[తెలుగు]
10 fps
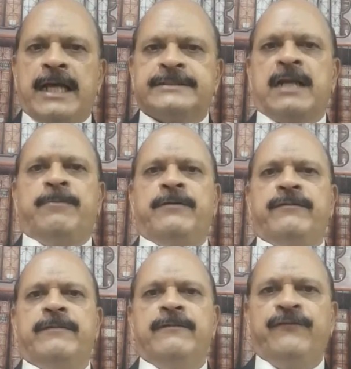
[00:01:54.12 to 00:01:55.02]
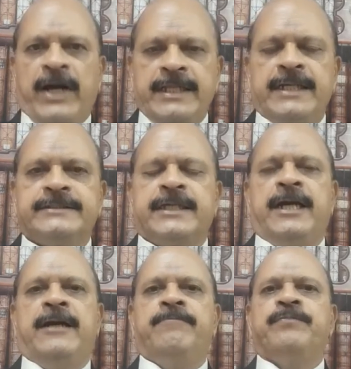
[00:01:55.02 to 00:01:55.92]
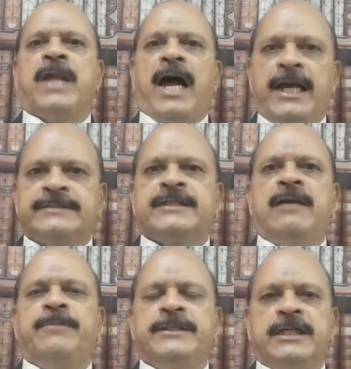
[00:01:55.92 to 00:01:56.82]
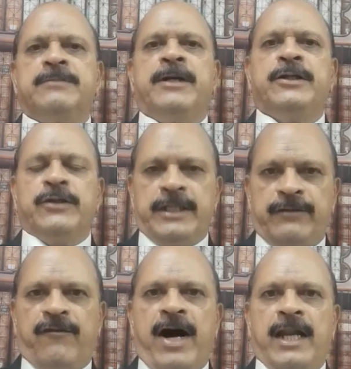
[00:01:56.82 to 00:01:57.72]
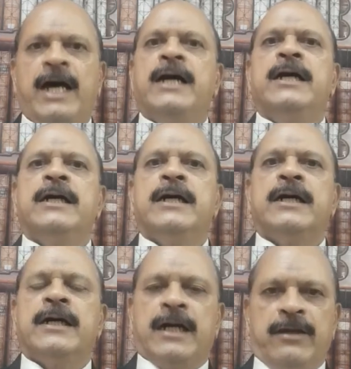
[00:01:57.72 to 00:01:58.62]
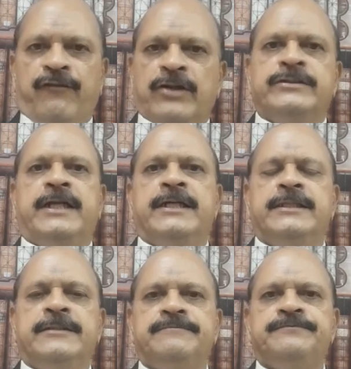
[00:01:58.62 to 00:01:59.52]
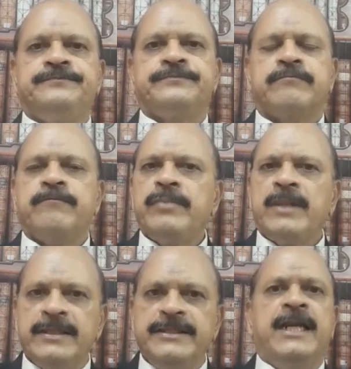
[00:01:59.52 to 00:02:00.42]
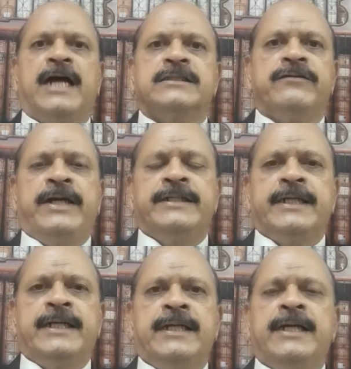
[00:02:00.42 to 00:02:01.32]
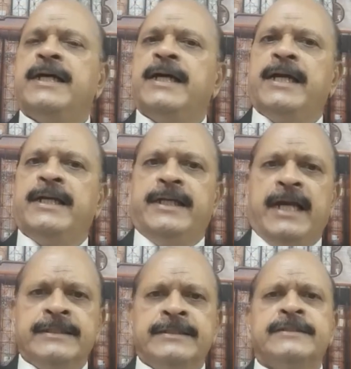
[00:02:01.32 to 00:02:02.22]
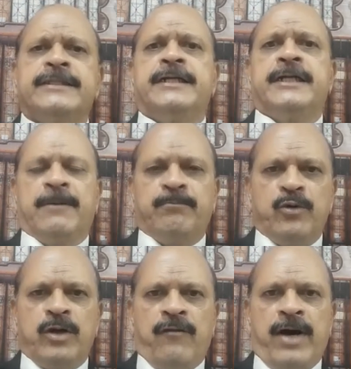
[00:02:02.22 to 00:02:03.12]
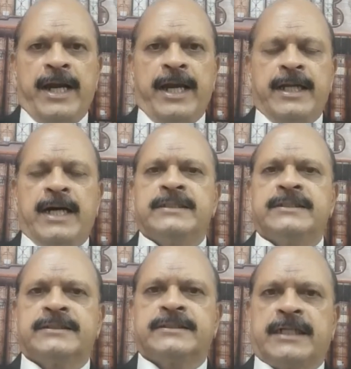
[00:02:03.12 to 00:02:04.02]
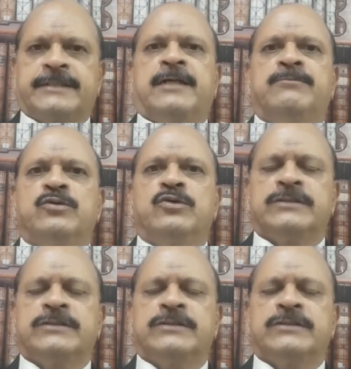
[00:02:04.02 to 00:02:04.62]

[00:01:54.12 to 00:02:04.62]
ఎస్ఎల్పి ఫైల్ చేస్తే ఆ ఎస్ఎల్పి జడ్జిమెంట్ ఇవాళ ఇవ్వడం జరిగింది దీని అర్థం ఏంటి ఎంతటి డబ్బున్నవాడైనా చట్టం ముందు